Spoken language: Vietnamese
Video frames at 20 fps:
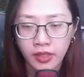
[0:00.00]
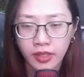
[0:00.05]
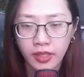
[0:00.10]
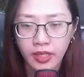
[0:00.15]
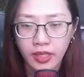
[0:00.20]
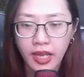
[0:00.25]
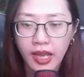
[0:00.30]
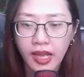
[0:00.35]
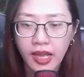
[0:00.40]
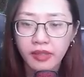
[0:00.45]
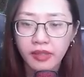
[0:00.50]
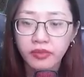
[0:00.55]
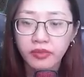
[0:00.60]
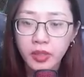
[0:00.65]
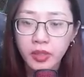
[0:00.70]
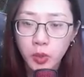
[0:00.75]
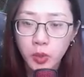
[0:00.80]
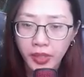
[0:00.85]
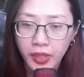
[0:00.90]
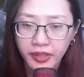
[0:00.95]
Hà
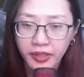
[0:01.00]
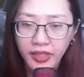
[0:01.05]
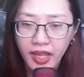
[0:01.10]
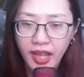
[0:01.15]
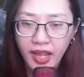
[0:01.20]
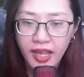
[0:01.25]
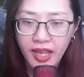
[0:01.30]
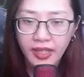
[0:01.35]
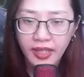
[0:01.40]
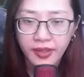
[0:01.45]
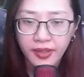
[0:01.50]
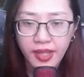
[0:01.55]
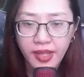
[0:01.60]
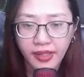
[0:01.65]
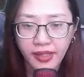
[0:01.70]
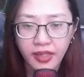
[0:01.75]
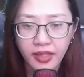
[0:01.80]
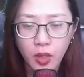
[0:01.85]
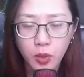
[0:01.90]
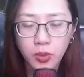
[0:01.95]
Viên Nguyệt ta
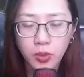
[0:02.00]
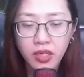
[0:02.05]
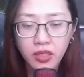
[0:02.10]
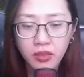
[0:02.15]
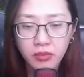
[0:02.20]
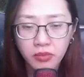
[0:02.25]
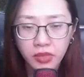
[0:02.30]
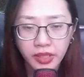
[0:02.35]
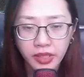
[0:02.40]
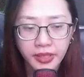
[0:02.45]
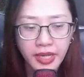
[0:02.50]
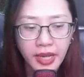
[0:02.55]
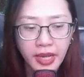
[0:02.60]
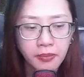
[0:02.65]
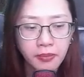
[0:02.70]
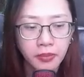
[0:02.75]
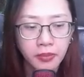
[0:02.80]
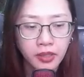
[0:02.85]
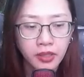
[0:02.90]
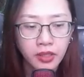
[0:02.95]
dạy học hơn mười
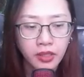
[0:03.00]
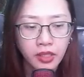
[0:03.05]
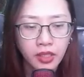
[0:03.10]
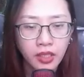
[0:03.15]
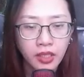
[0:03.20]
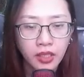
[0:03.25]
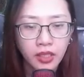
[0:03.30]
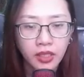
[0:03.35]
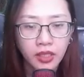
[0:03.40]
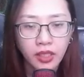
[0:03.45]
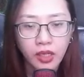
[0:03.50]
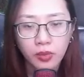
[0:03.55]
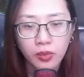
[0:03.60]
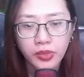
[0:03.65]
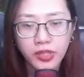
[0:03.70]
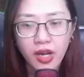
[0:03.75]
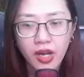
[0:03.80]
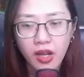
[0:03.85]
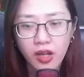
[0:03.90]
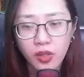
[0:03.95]
năm. Học
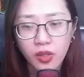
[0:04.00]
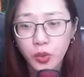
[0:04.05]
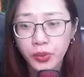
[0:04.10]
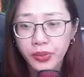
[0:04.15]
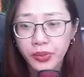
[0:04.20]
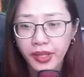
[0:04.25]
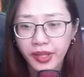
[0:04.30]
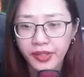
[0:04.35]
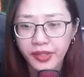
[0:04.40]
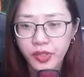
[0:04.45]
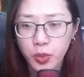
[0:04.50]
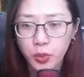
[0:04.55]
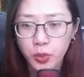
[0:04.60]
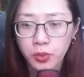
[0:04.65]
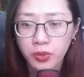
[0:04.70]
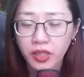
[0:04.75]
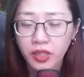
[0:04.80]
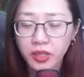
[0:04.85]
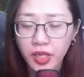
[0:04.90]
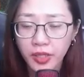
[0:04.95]
trò của Nhị
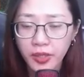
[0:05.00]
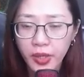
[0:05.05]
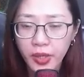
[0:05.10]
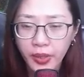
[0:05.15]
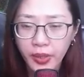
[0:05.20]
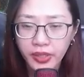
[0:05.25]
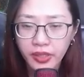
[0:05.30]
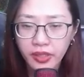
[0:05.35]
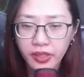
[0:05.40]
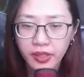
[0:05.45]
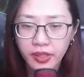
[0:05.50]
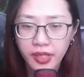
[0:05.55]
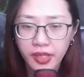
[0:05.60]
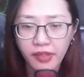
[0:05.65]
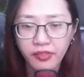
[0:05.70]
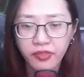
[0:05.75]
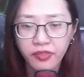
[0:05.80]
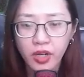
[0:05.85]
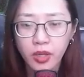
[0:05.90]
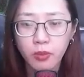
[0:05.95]
Trung có thể nói
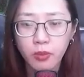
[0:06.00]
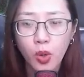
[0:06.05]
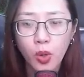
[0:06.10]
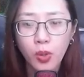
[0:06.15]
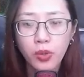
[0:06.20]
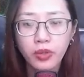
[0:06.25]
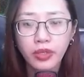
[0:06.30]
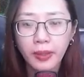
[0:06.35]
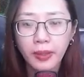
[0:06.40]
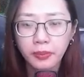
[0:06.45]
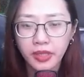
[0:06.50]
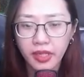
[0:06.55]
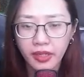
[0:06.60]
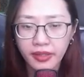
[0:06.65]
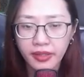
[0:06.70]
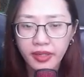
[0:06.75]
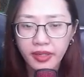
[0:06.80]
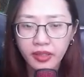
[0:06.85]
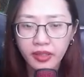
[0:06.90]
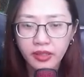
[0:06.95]
đã phân bố khắp thế
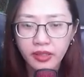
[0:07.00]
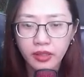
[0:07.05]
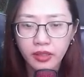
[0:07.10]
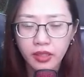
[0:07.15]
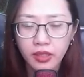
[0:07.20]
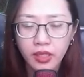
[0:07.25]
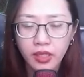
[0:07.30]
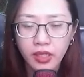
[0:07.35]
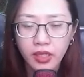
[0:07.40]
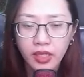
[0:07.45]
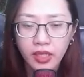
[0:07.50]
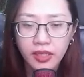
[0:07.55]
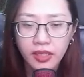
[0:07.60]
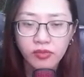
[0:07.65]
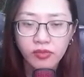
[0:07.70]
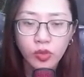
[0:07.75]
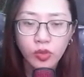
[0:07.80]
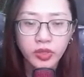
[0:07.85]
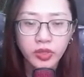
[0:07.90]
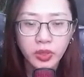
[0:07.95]
giới.
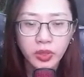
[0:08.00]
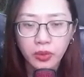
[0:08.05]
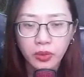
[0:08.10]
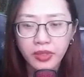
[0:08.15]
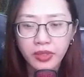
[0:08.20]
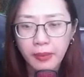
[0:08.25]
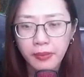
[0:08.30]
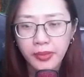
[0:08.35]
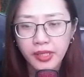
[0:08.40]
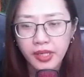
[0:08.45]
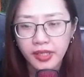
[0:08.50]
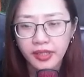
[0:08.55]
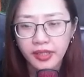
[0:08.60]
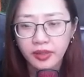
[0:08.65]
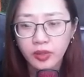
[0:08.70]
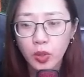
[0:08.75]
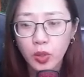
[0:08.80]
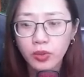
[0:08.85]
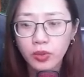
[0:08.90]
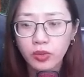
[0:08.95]
Vô số nam nhi
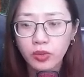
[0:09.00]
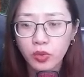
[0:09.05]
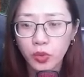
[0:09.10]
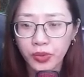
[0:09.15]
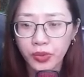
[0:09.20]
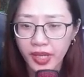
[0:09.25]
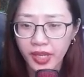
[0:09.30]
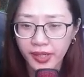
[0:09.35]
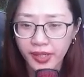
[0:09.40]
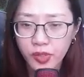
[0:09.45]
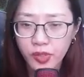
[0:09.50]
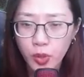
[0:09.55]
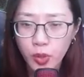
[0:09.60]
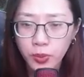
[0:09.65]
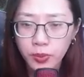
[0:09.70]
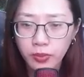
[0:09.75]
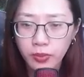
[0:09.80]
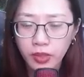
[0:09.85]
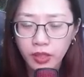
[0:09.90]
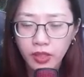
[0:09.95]
tốt của Nhị
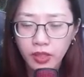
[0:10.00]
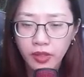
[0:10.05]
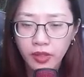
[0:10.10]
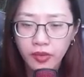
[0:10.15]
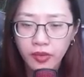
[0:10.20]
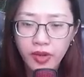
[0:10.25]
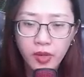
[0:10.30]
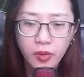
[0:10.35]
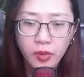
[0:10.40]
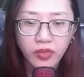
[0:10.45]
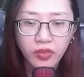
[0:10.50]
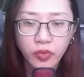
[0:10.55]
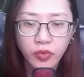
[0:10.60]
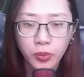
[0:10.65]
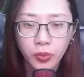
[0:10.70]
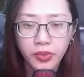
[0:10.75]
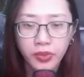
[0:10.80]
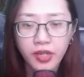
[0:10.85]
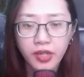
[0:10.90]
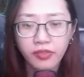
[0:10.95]
Trung đều ở
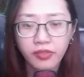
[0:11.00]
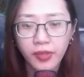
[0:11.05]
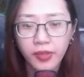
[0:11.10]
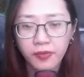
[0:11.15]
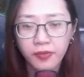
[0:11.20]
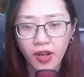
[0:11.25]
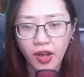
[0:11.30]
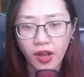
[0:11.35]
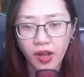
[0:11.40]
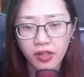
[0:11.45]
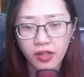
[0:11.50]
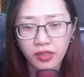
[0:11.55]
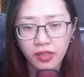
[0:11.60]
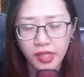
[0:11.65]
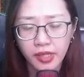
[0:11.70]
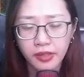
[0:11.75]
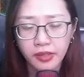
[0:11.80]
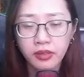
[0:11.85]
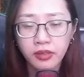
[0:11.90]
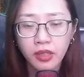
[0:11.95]
vùng đất Viêm Võ
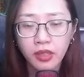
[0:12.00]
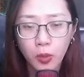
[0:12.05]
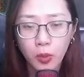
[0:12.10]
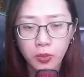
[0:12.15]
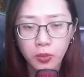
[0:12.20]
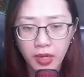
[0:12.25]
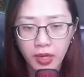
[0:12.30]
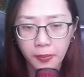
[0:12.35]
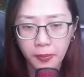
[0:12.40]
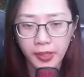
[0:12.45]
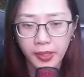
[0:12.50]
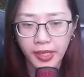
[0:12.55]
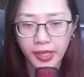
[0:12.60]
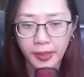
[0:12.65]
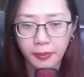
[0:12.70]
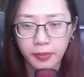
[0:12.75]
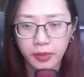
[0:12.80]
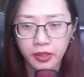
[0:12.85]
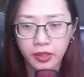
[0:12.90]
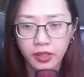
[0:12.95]
kiến công lập
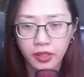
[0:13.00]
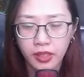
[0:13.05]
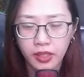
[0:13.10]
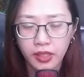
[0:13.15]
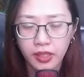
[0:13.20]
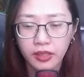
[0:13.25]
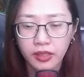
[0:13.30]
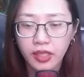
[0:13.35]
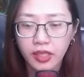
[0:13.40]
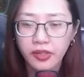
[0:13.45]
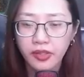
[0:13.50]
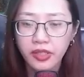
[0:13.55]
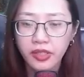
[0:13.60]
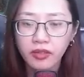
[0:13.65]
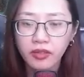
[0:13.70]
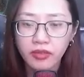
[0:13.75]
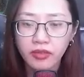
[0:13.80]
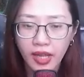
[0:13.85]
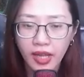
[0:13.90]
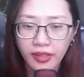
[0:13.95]
nghiệp. Ta
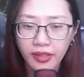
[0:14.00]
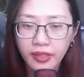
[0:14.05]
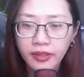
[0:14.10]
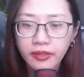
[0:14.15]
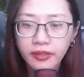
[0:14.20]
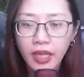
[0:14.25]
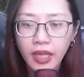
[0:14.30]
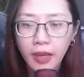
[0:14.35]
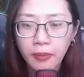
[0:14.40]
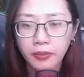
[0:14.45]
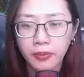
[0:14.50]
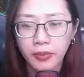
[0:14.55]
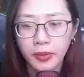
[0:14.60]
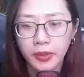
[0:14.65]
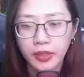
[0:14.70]
rất là yên tâm.